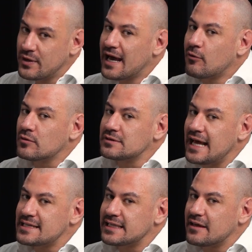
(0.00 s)
que
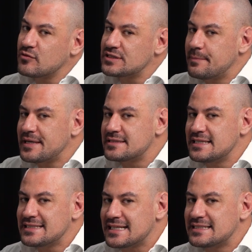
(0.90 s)
acontece é que você
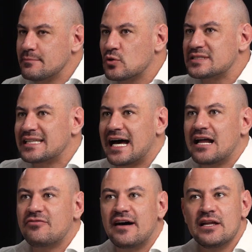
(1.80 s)
precisa se
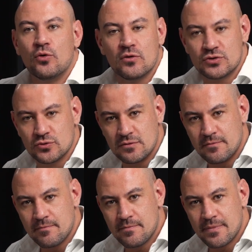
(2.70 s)
mostrar valioso
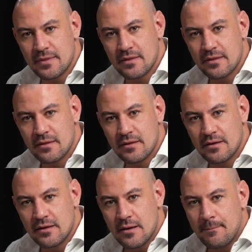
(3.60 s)

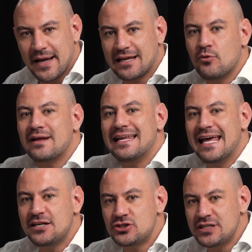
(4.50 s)
para que o
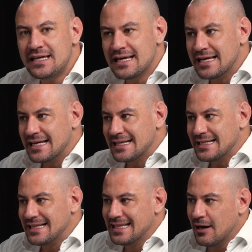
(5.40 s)
cliente
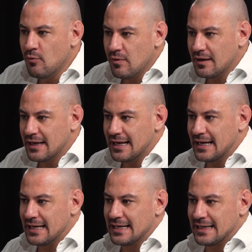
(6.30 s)
não
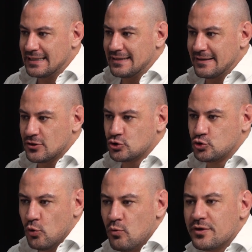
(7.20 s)
uh,
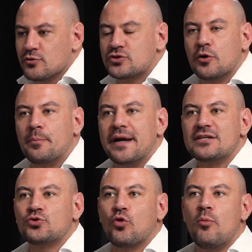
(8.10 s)
julgue o seu
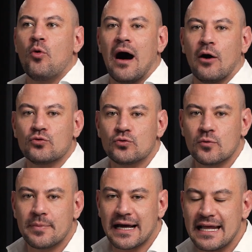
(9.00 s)
preço como
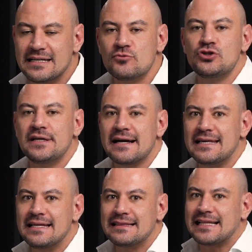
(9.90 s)
alto, para que ele não diga
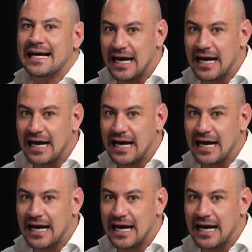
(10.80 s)
que tá